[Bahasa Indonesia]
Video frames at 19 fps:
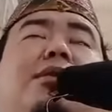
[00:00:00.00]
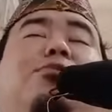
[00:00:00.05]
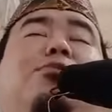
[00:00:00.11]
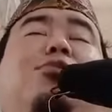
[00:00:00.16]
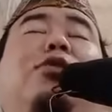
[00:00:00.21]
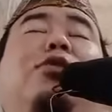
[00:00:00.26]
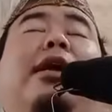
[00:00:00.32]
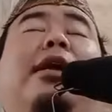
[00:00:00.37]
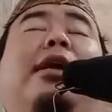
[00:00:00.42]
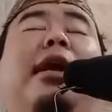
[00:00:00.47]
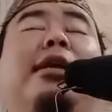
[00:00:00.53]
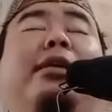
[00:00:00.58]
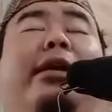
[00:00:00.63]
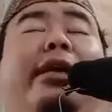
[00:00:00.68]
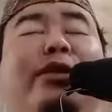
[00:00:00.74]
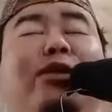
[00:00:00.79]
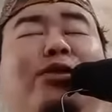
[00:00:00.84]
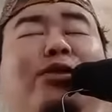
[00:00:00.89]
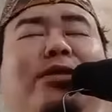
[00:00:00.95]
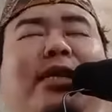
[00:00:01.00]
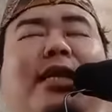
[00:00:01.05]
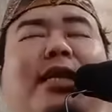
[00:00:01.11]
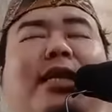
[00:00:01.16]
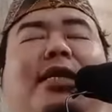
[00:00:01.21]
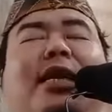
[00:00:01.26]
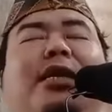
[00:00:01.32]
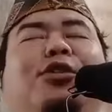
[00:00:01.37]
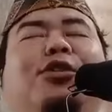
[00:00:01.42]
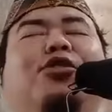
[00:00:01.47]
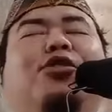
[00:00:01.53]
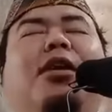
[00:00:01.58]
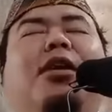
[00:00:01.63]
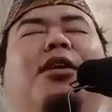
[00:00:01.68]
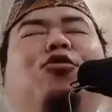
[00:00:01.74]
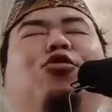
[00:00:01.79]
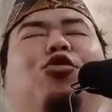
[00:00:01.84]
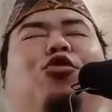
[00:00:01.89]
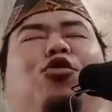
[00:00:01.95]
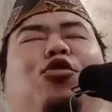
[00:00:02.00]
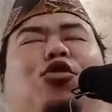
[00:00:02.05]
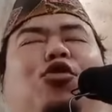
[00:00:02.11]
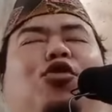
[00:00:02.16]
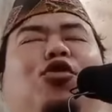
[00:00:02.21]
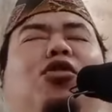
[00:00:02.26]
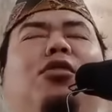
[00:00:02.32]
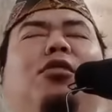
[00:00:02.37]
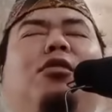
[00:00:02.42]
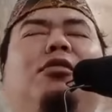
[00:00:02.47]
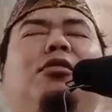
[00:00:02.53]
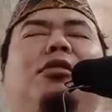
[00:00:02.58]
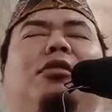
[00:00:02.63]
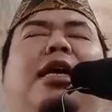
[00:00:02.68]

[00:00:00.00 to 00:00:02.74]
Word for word: Bukan hanya itu saja as-salatu nur,